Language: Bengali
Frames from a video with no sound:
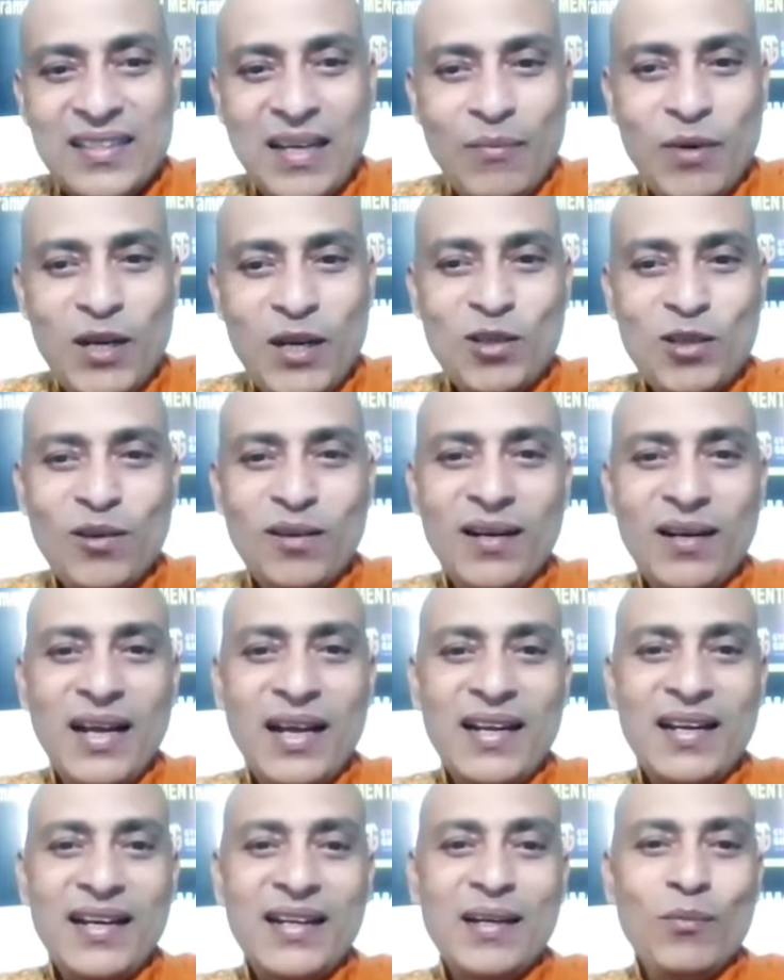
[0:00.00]
শ্যামাচরণ
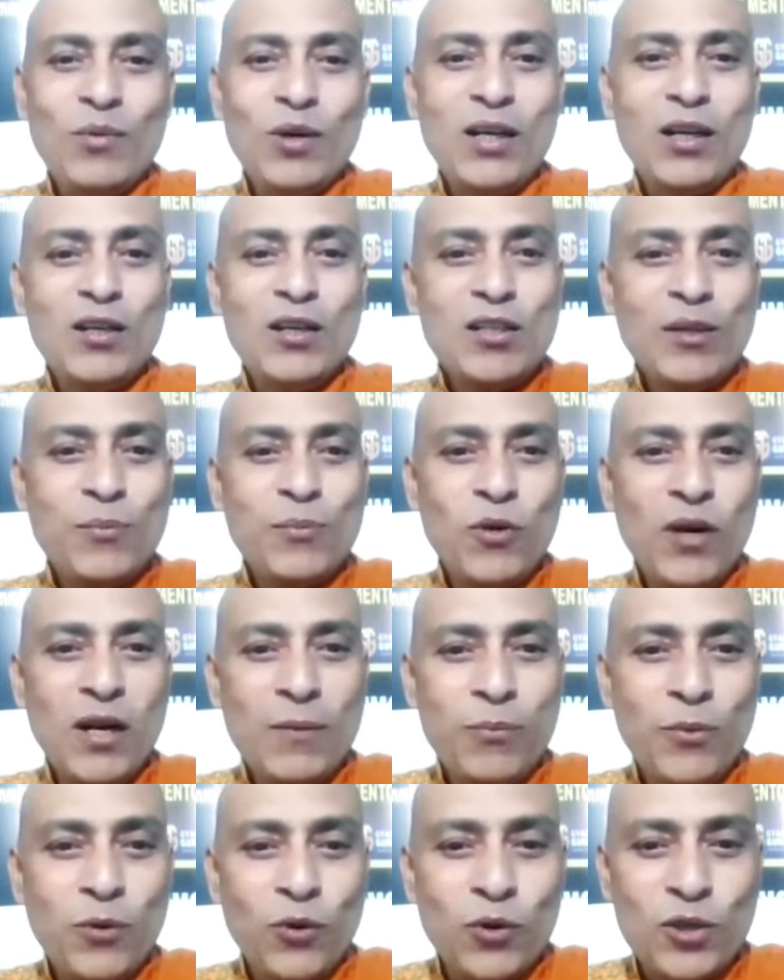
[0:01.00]
কে বলা হচ্ছে
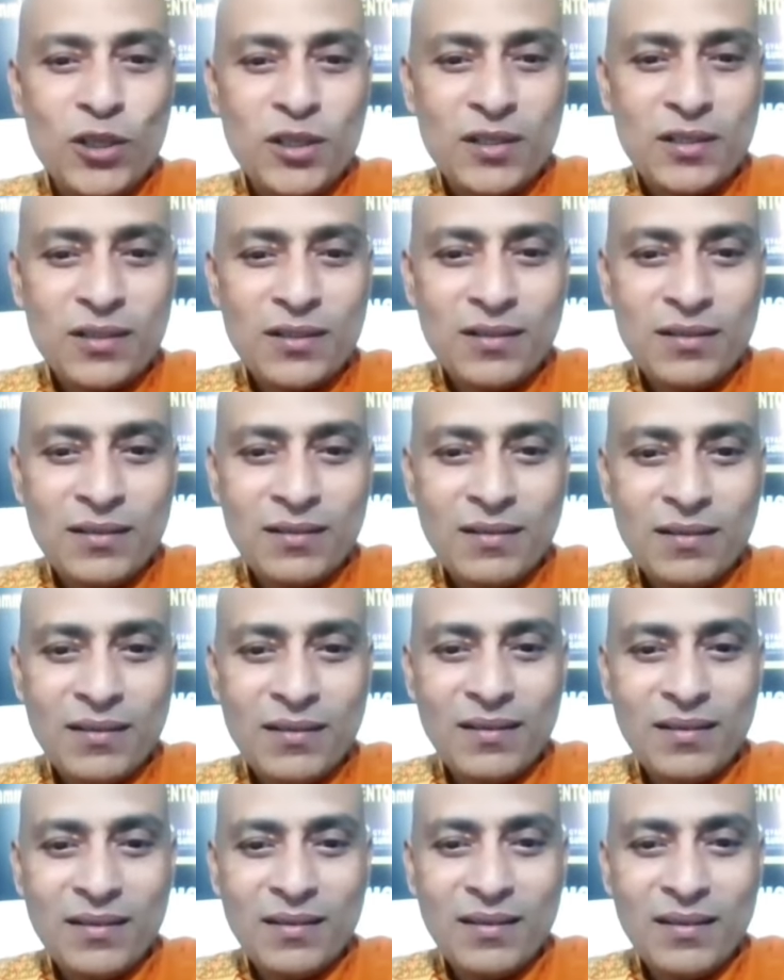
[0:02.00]
পুরাণ পুরুষ
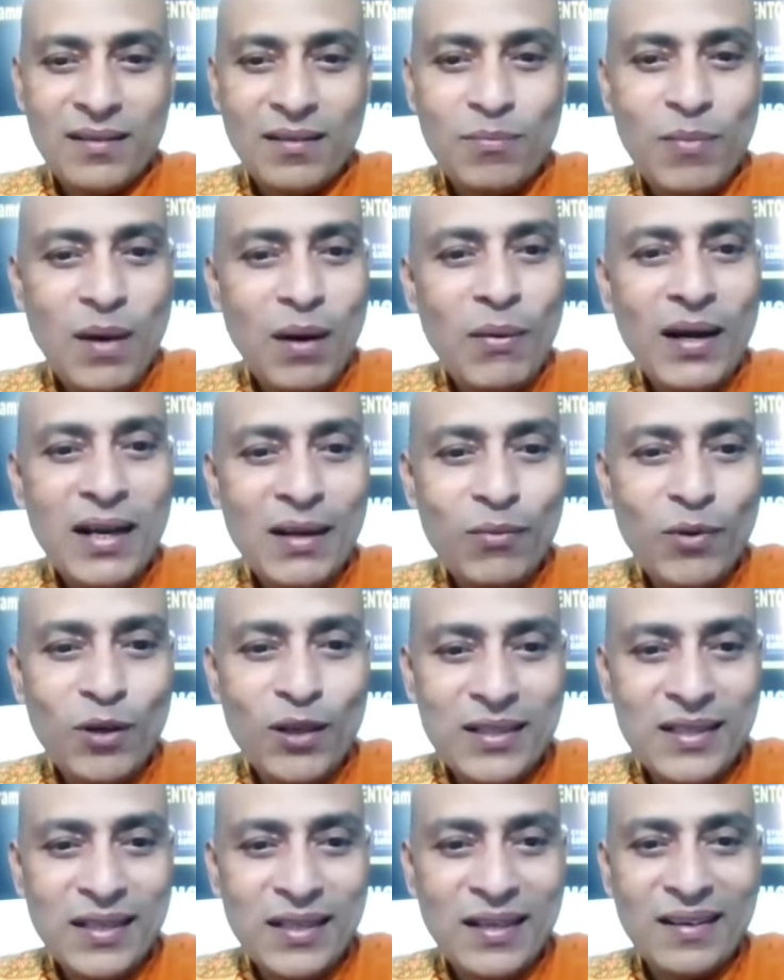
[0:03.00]
বাবা কি
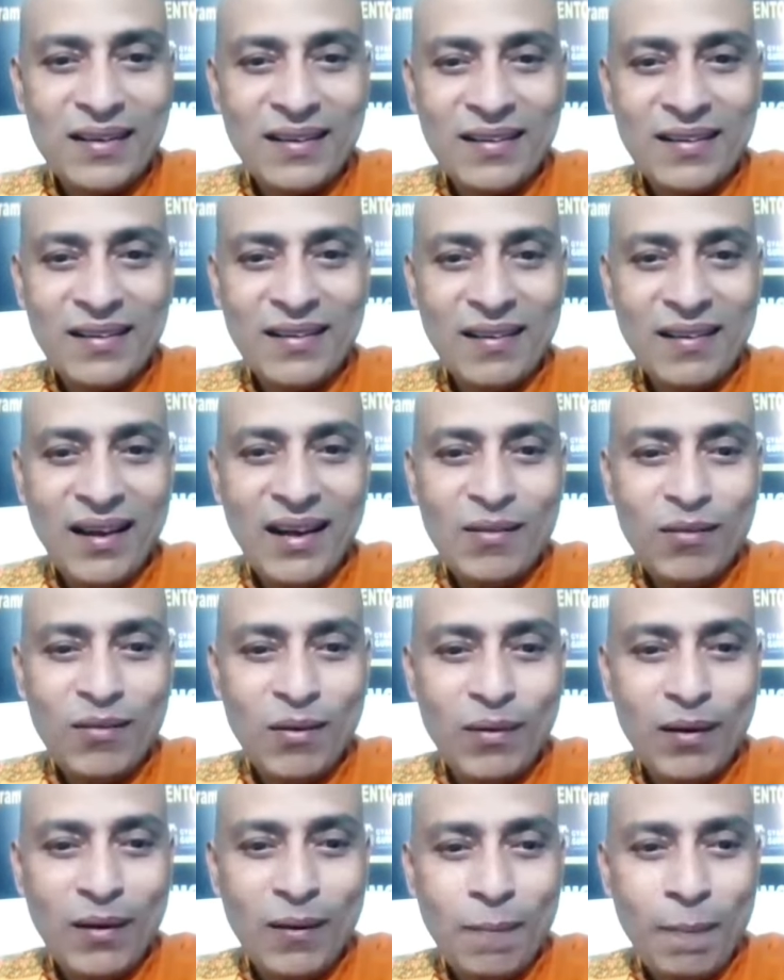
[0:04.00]
বলছেন লাহিড়ী
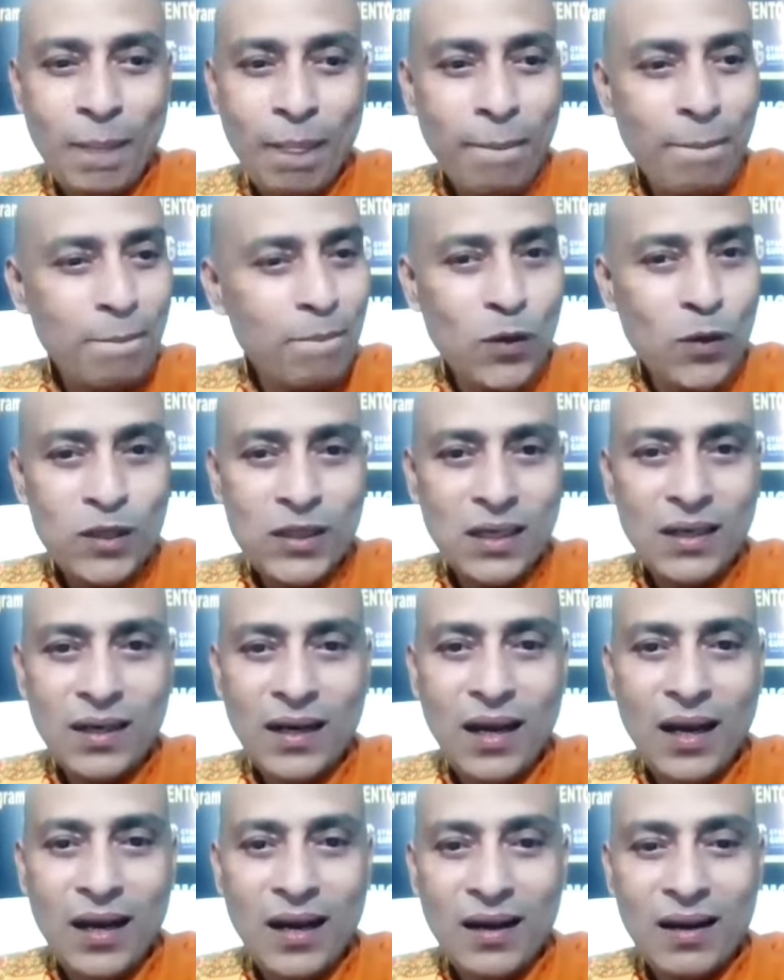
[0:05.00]
বাবা বলছেন
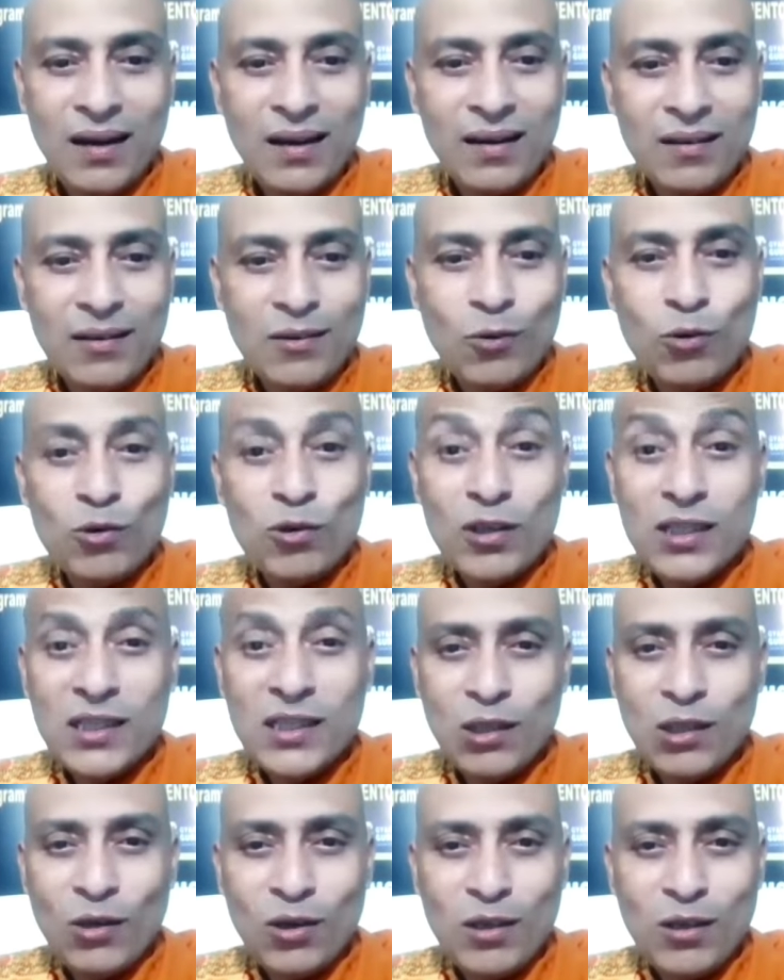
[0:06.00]
না
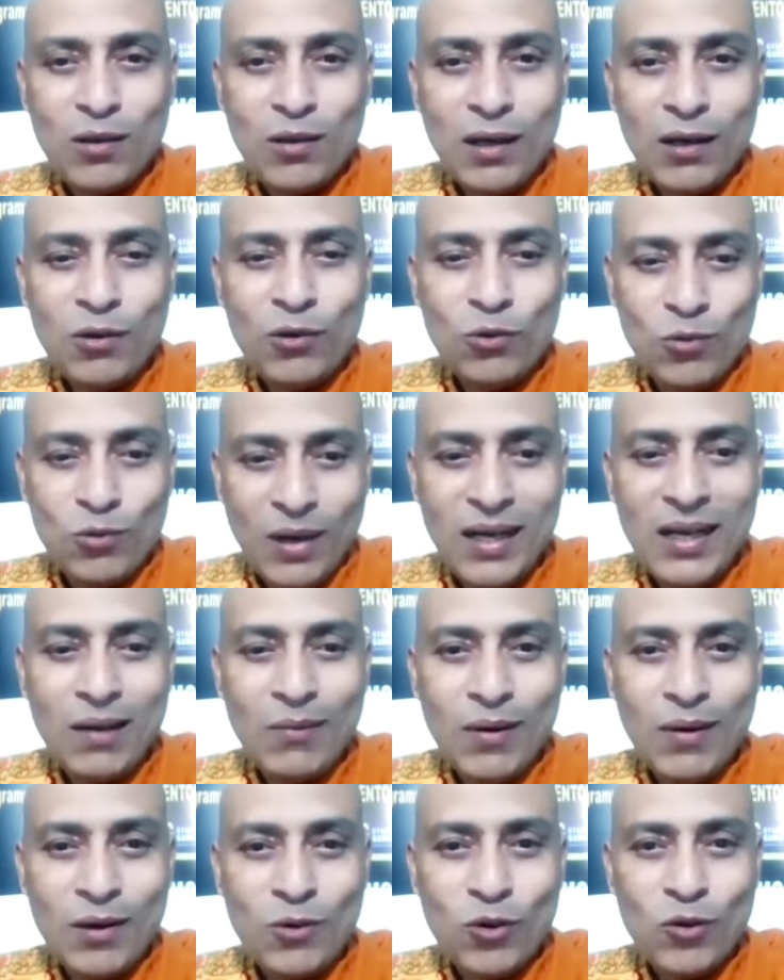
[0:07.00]
কুটস্থে নজর রাখুন উহাই
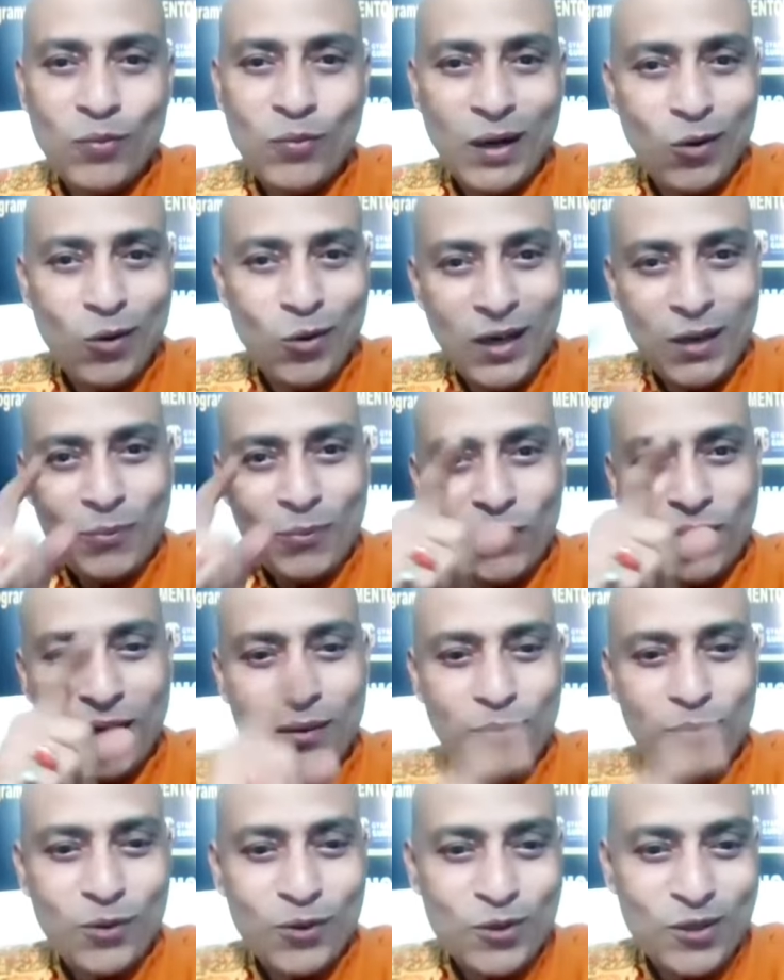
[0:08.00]
আমার রূপ আর ওটাই
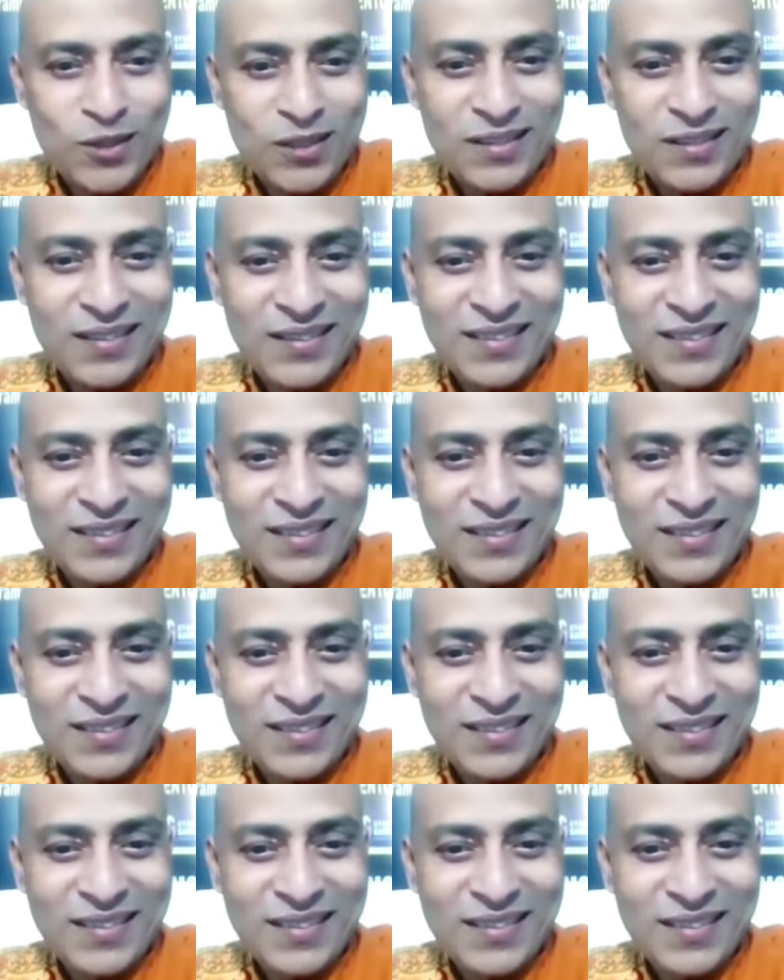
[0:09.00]
পুরাণ পুরুষ